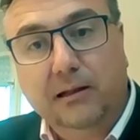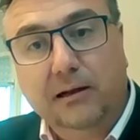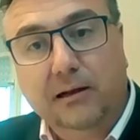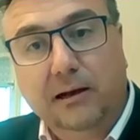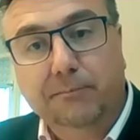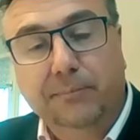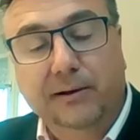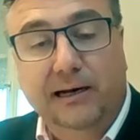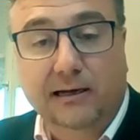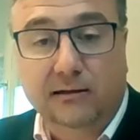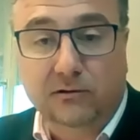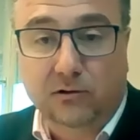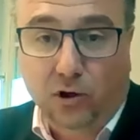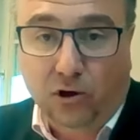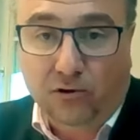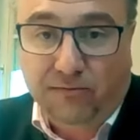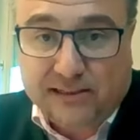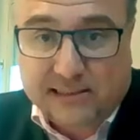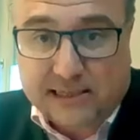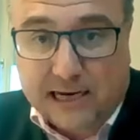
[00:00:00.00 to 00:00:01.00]
anbelangt,
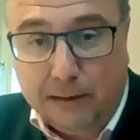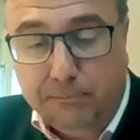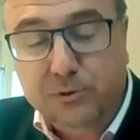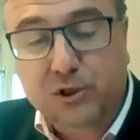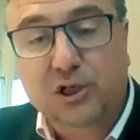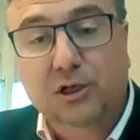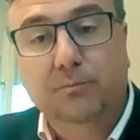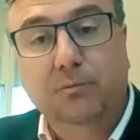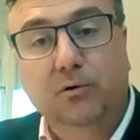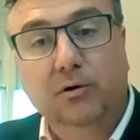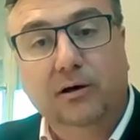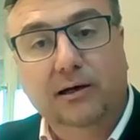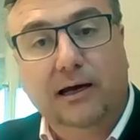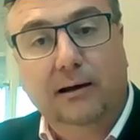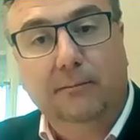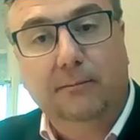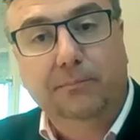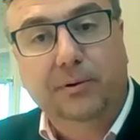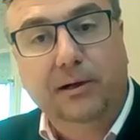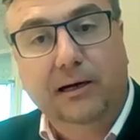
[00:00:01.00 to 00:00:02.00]
noch was Abschiebungen
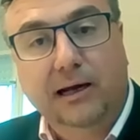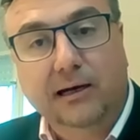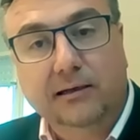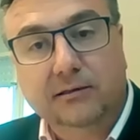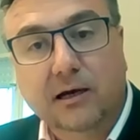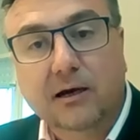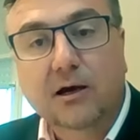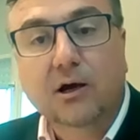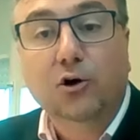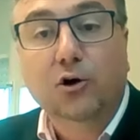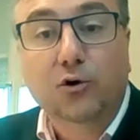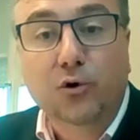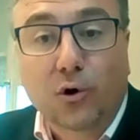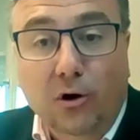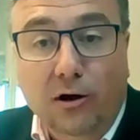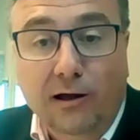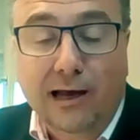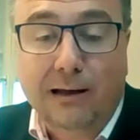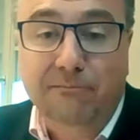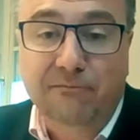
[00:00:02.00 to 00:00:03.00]
anbelangt,
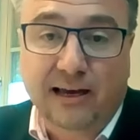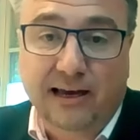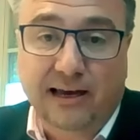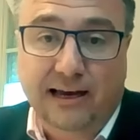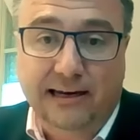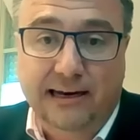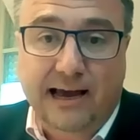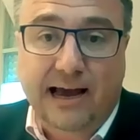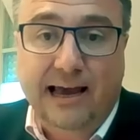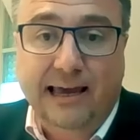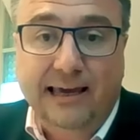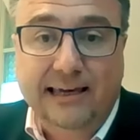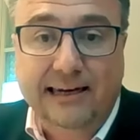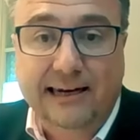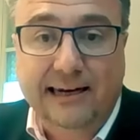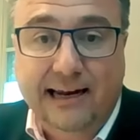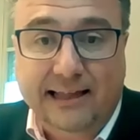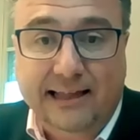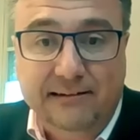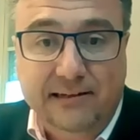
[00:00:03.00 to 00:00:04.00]
noch haben wir eine
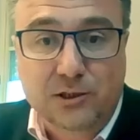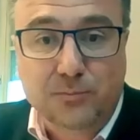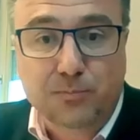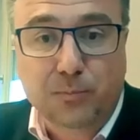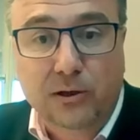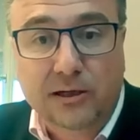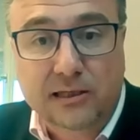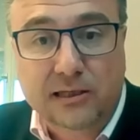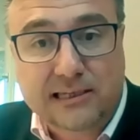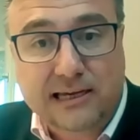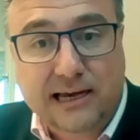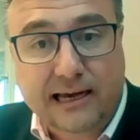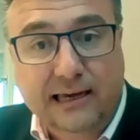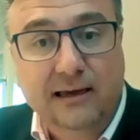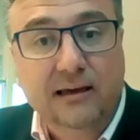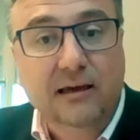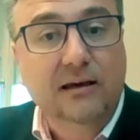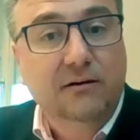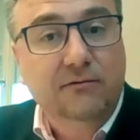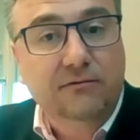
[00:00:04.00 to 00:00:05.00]
eigene
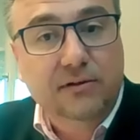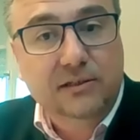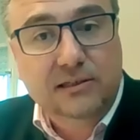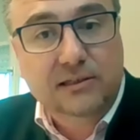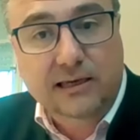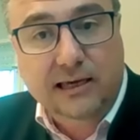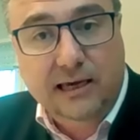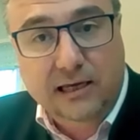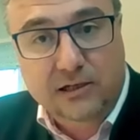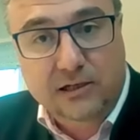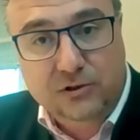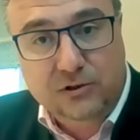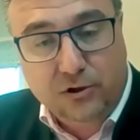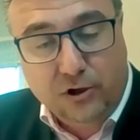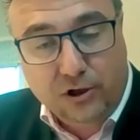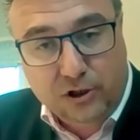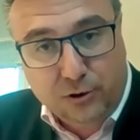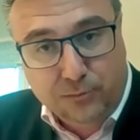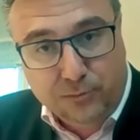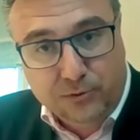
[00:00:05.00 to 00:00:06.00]
Landespolizei, wie sie jedes
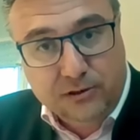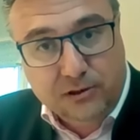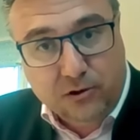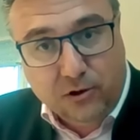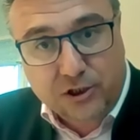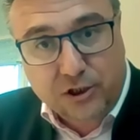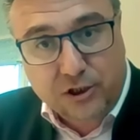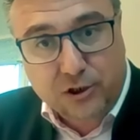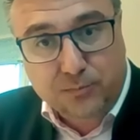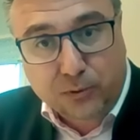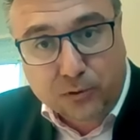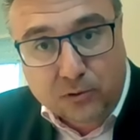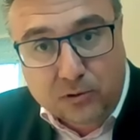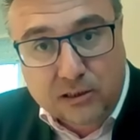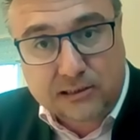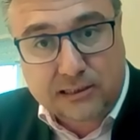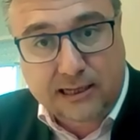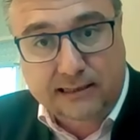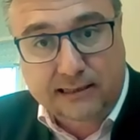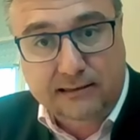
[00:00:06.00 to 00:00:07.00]
deutsche, deutsches
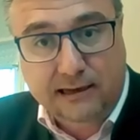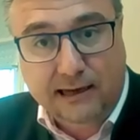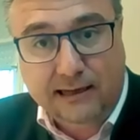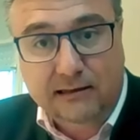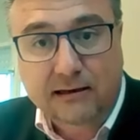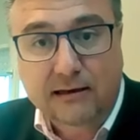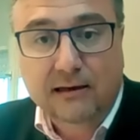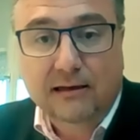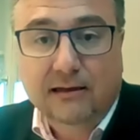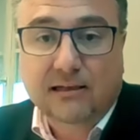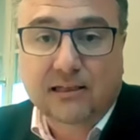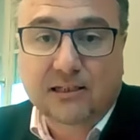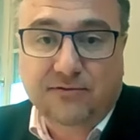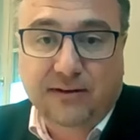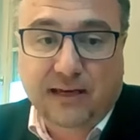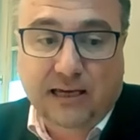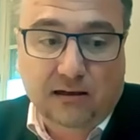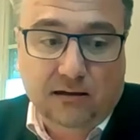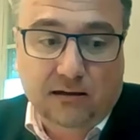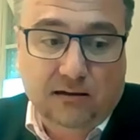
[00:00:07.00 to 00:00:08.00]
Bundesland hat.
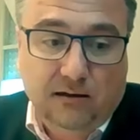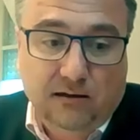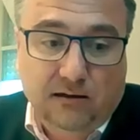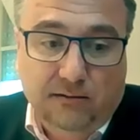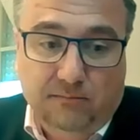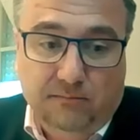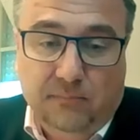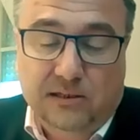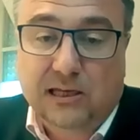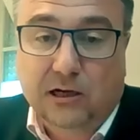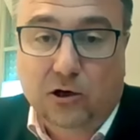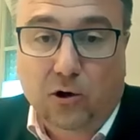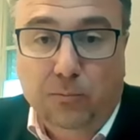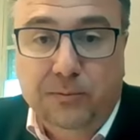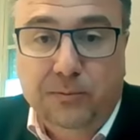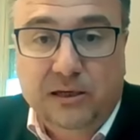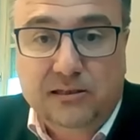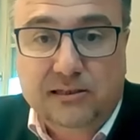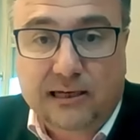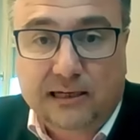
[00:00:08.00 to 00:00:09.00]
Deswegen, ähm,
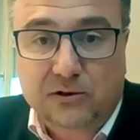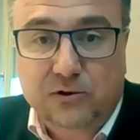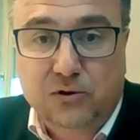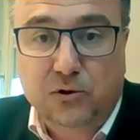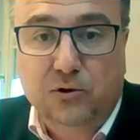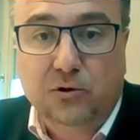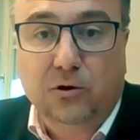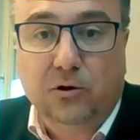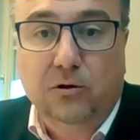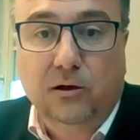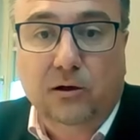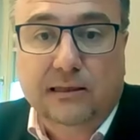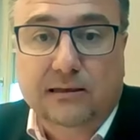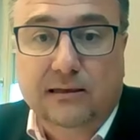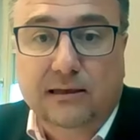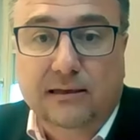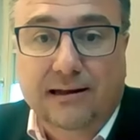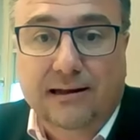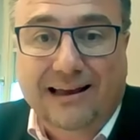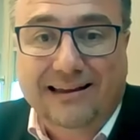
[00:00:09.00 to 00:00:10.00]
salopp gesagt, Südtirol hat
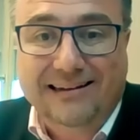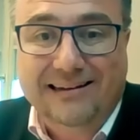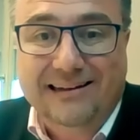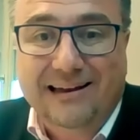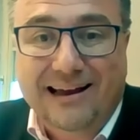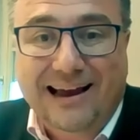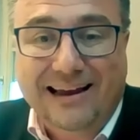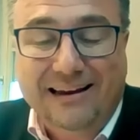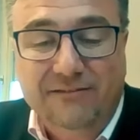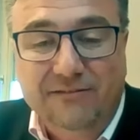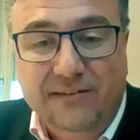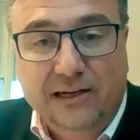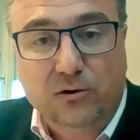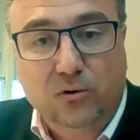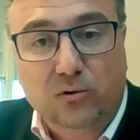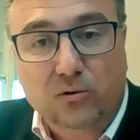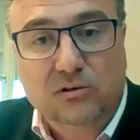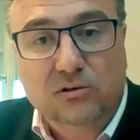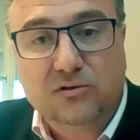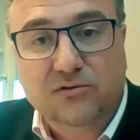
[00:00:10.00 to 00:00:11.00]
in, in der
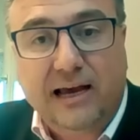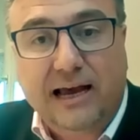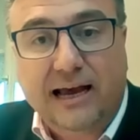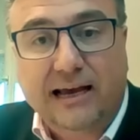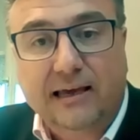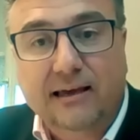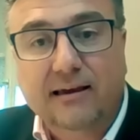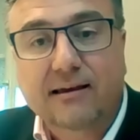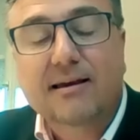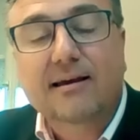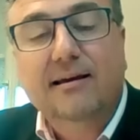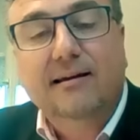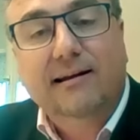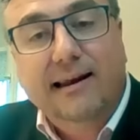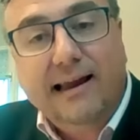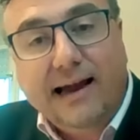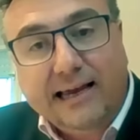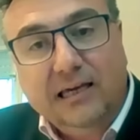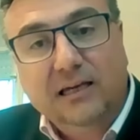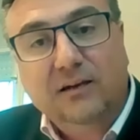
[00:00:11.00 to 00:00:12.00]
Einwanderungsfrage
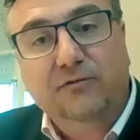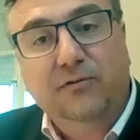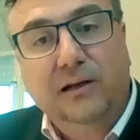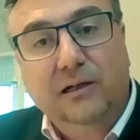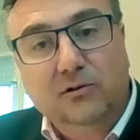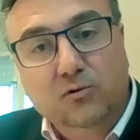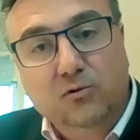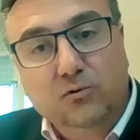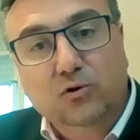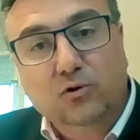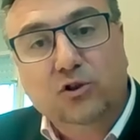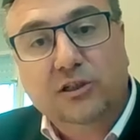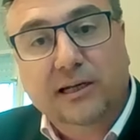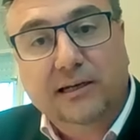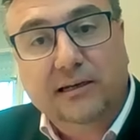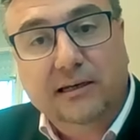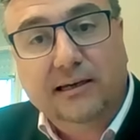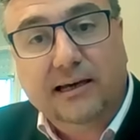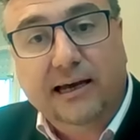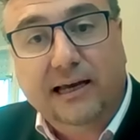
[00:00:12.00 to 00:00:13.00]
gleich viel
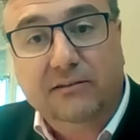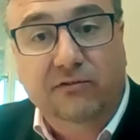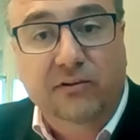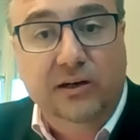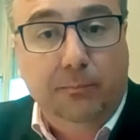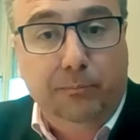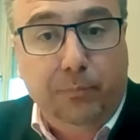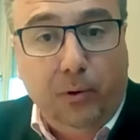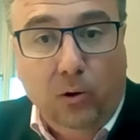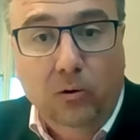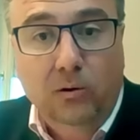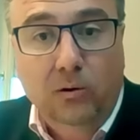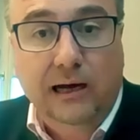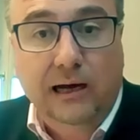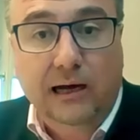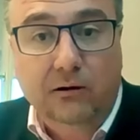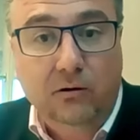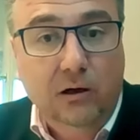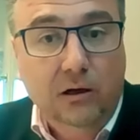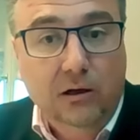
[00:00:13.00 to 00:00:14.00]
Zuständigkeit wie der
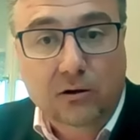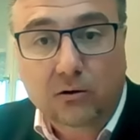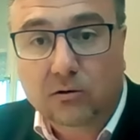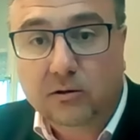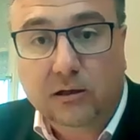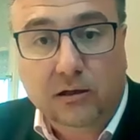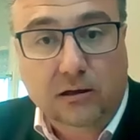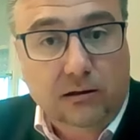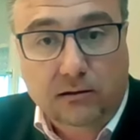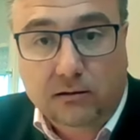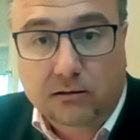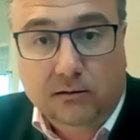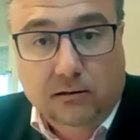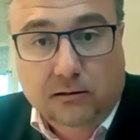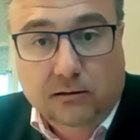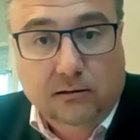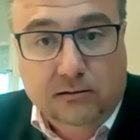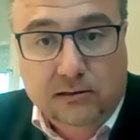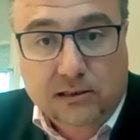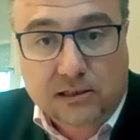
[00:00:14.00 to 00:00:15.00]
Bongau oder
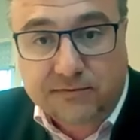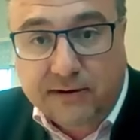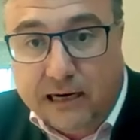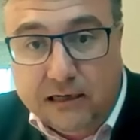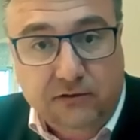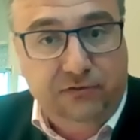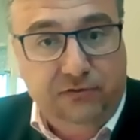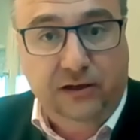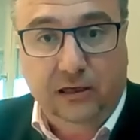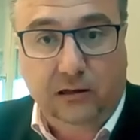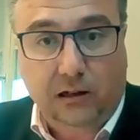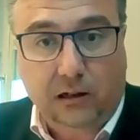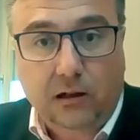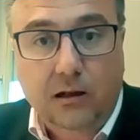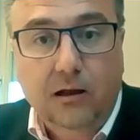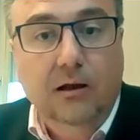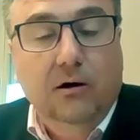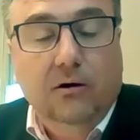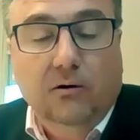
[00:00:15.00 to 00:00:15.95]
äh, das Waldviertel.